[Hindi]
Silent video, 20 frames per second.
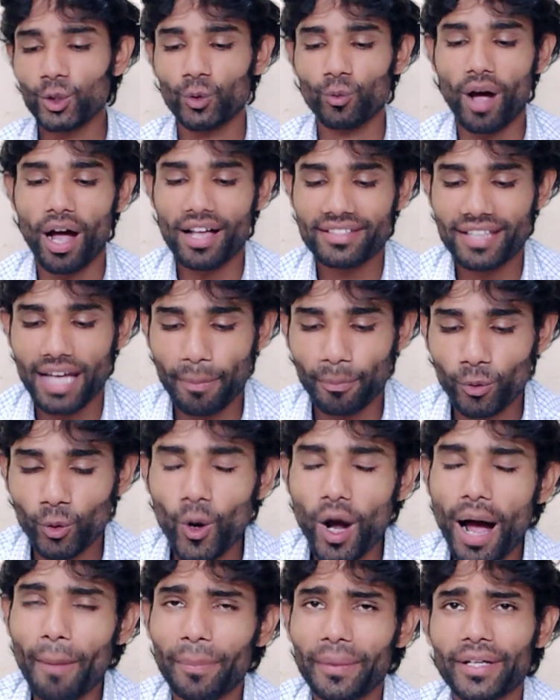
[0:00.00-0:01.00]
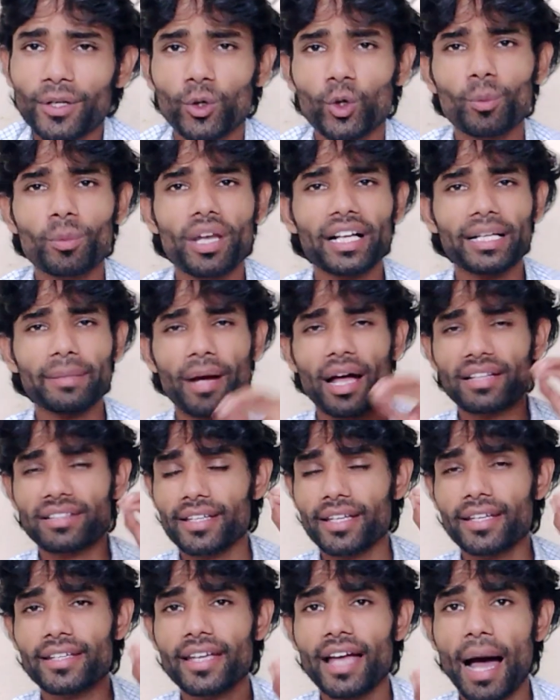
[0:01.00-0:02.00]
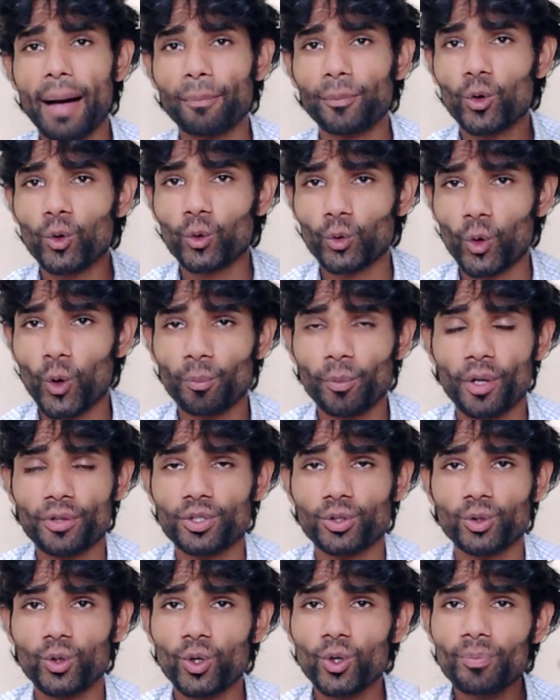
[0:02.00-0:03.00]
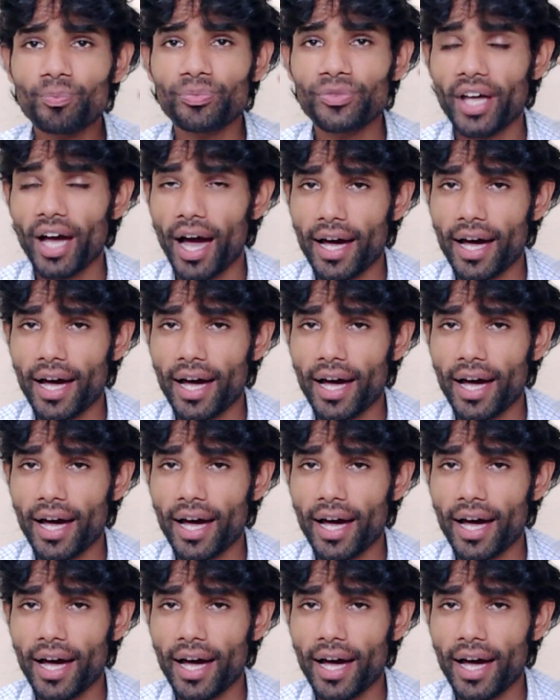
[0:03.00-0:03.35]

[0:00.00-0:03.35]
तो वहाँ से आपको अपनी कुल मिला के बात यही है कि आपको क्रोम ब्राउजर को